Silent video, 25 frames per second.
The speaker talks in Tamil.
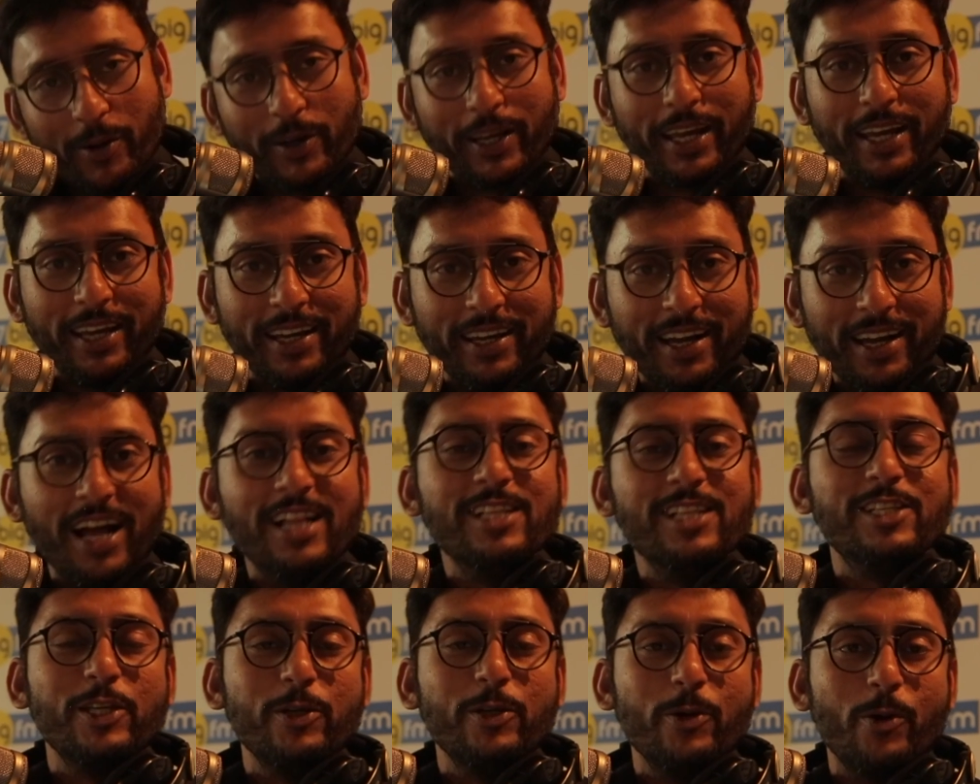ஓகே
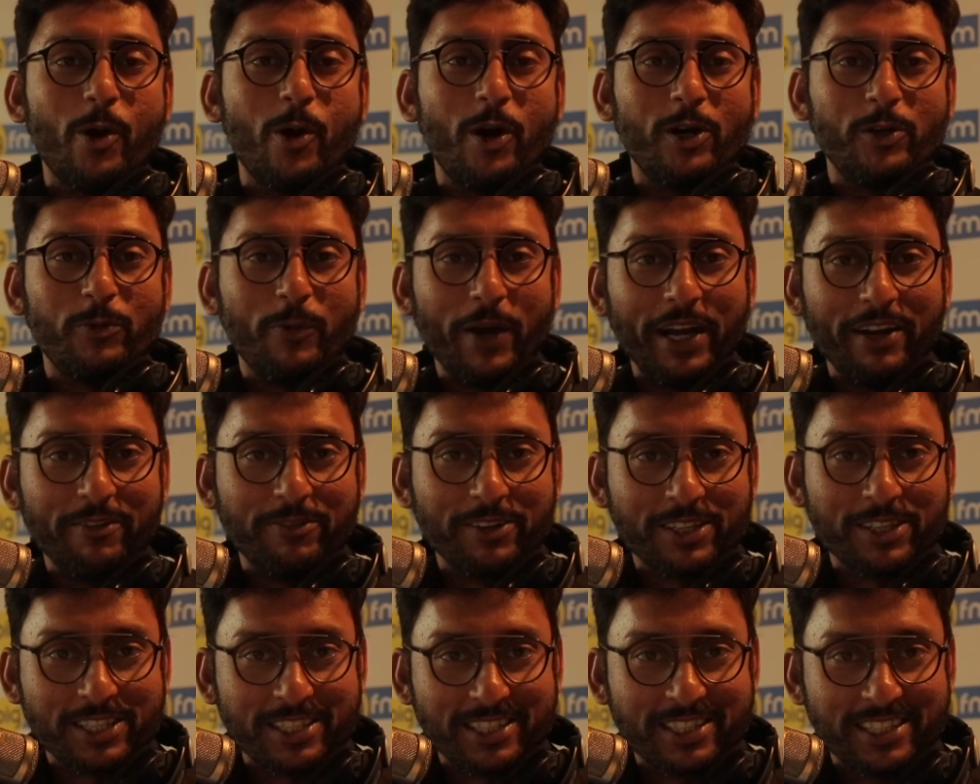அது சி யூ ஆன்
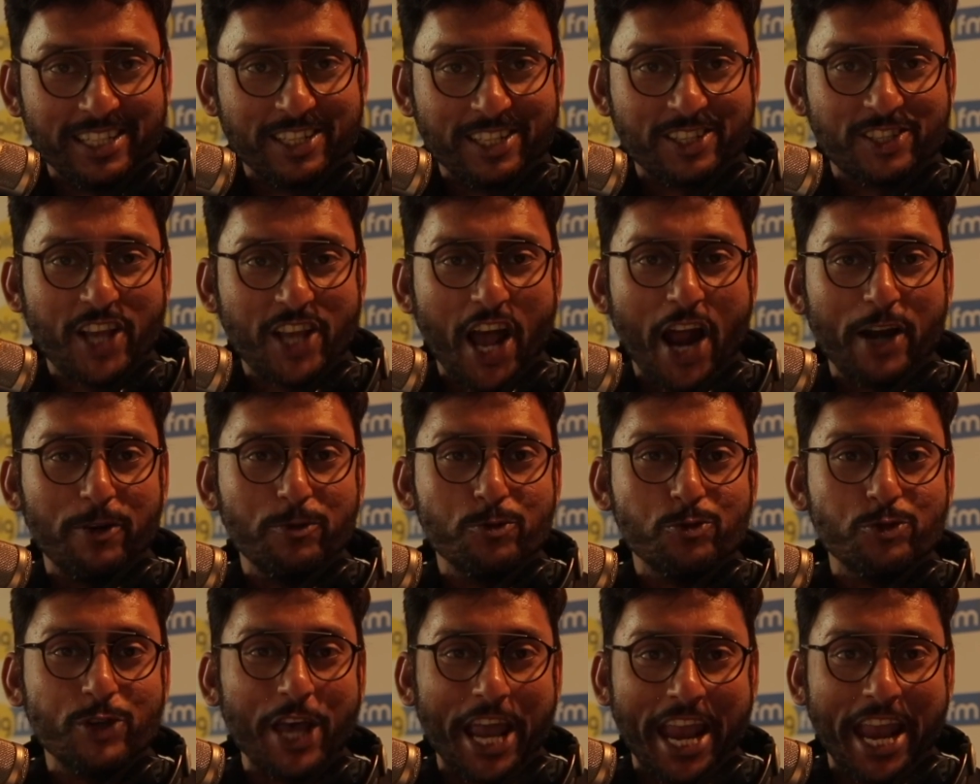டுவெண்ட்டி ஃபஸ்ட் இன்
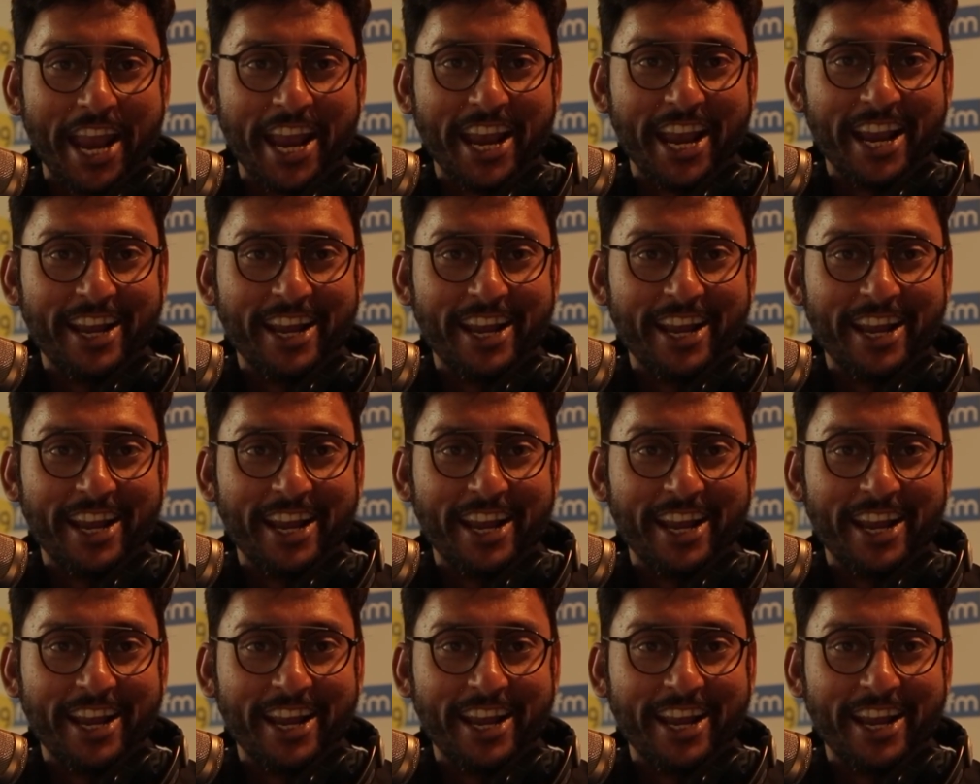சான் உசே